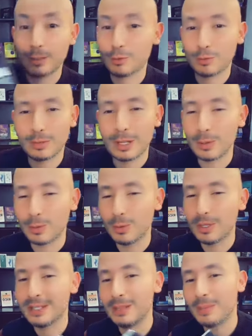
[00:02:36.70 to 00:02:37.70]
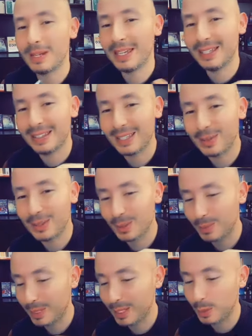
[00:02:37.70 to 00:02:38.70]
esto es una locura siempre que intento hacer
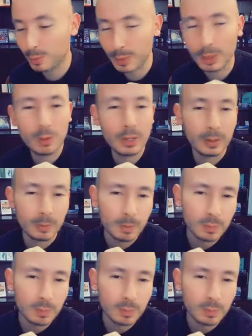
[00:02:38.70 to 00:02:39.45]
un video, pero bueno.